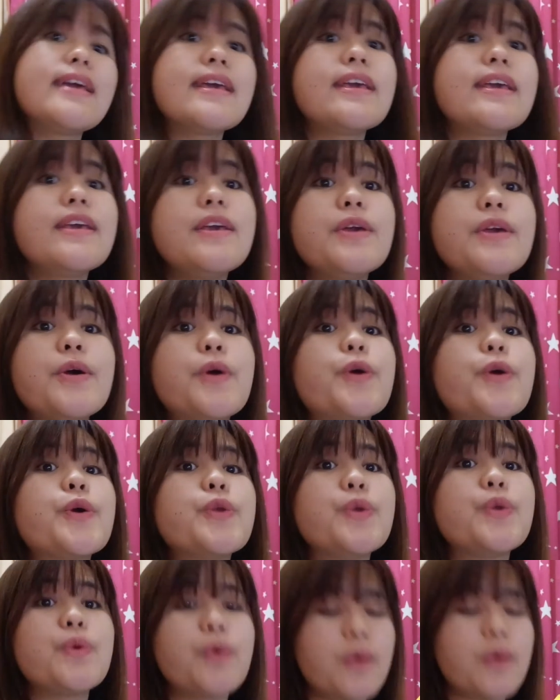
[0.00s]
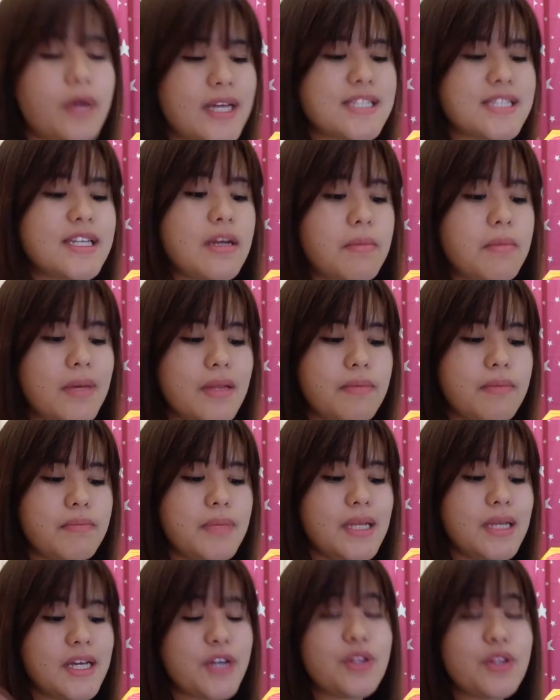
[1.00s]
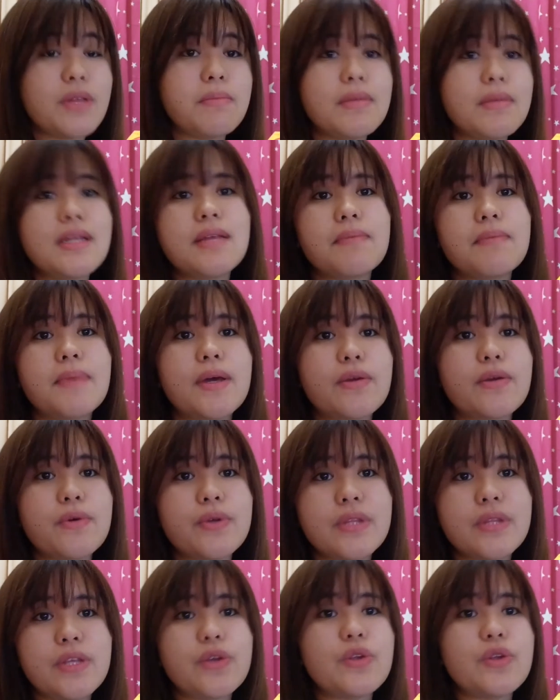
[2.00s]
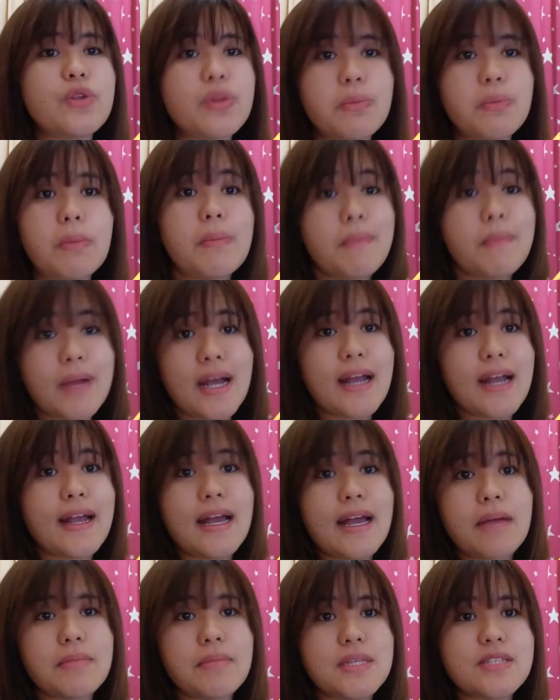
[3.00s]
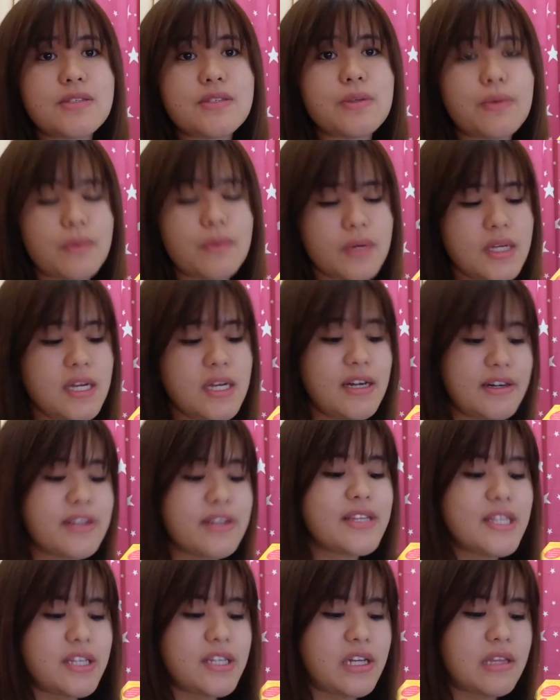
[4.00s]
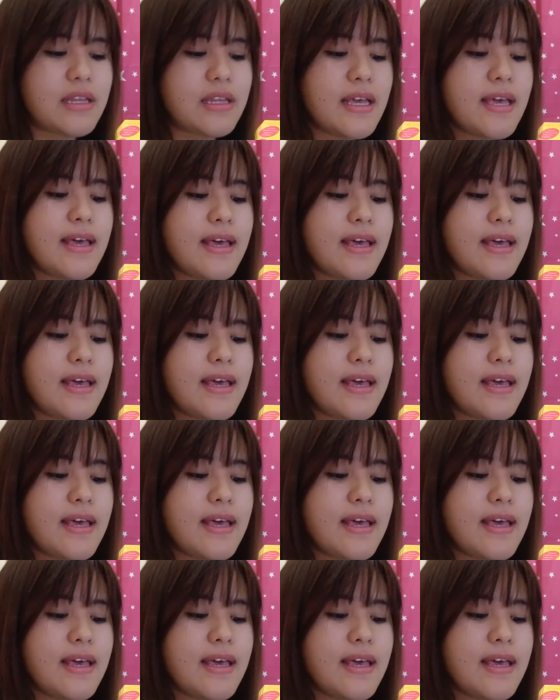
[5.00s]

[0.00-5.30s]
i-hoard nyo kasi naman bili kayo ng bili pero hindi nyo yun magagamit. So, read and read.